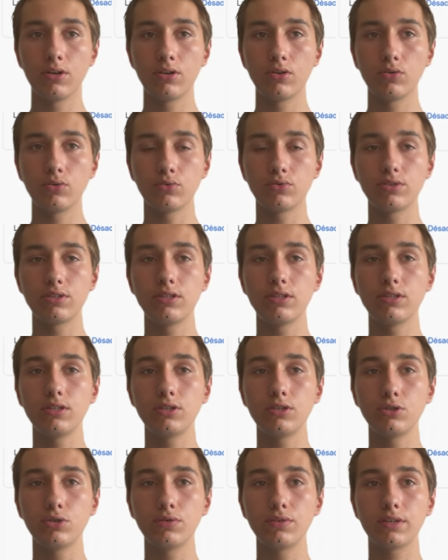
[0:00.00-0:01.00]
Donc s'il
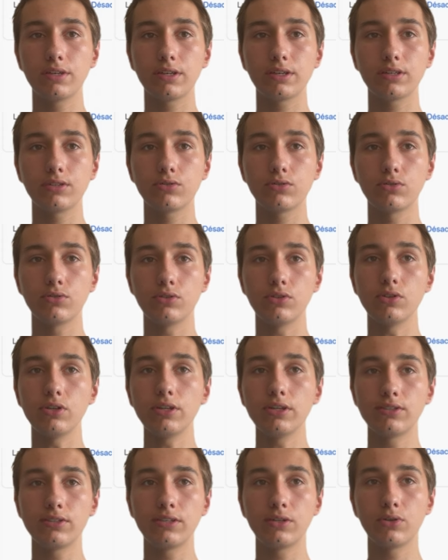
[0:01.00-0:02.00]
dit je vais euh,
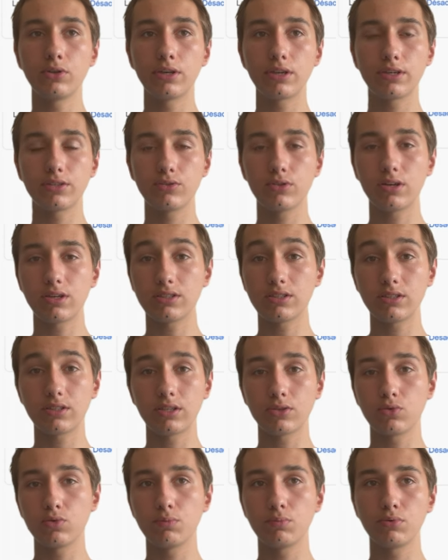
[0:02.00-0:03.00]
essayer de créer cela, ça
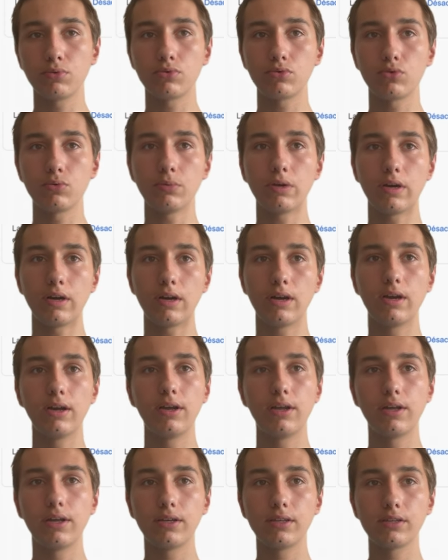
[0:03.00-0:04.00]
suppose que bah
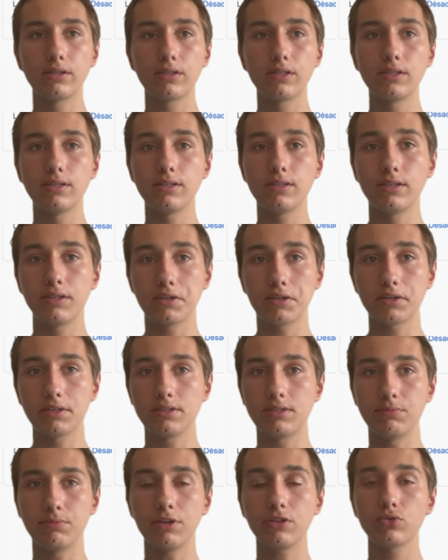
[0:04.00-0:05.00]
qui crée
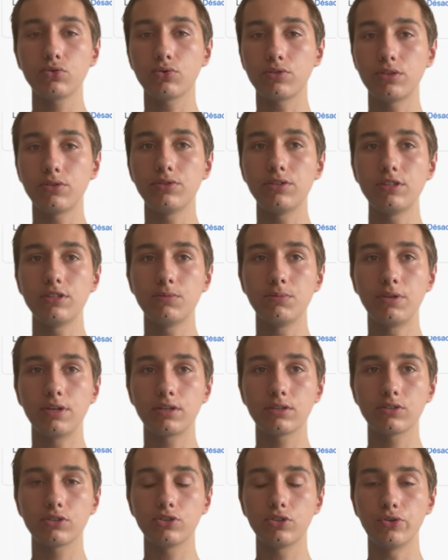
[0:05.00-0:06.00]
des images, donc il utilise
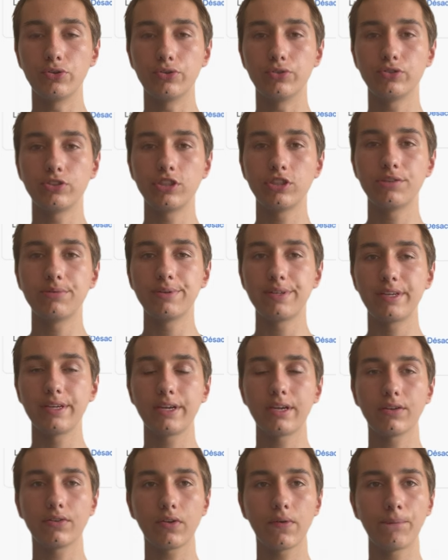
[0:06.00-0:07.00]
bien euh, ChatGPT
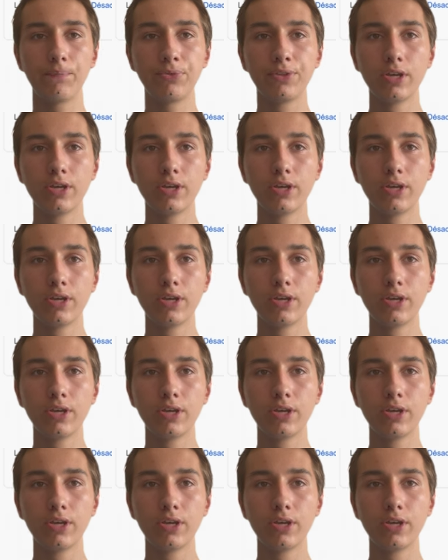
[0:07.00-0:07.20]
4.